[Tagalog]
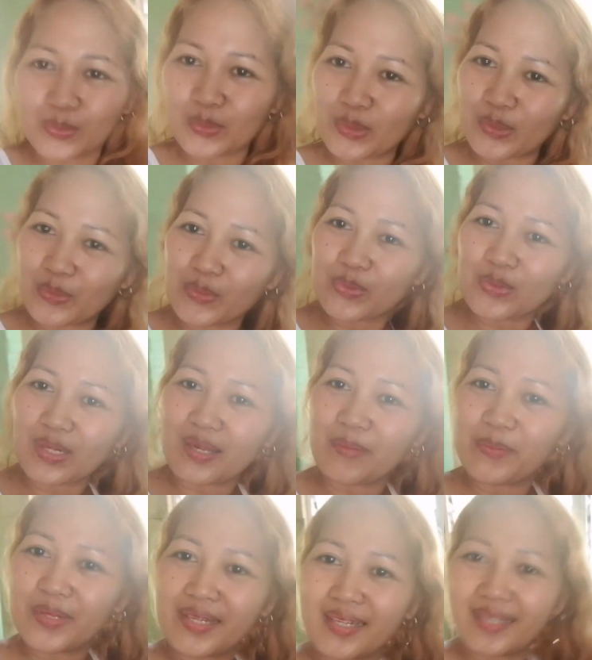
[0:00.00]
kung ano yung
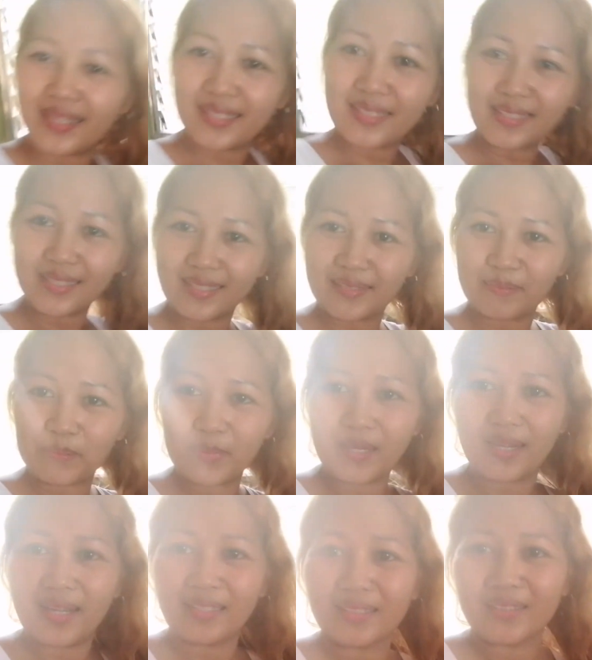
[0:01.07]
laman ng
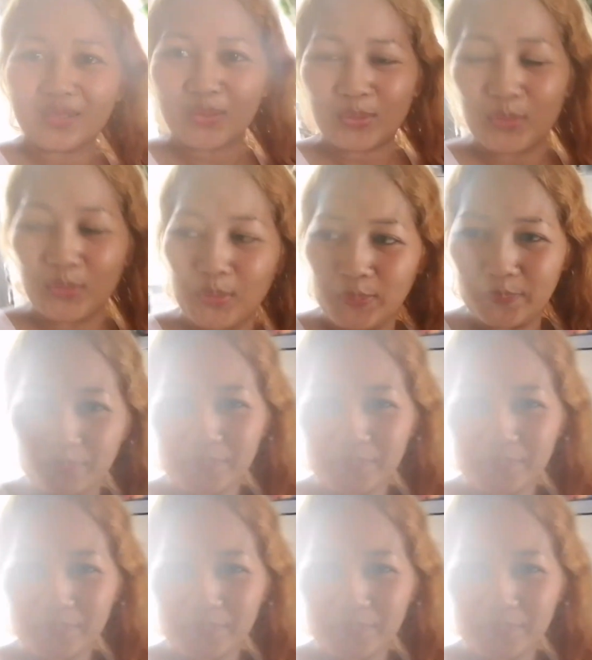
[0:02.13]
bag ko.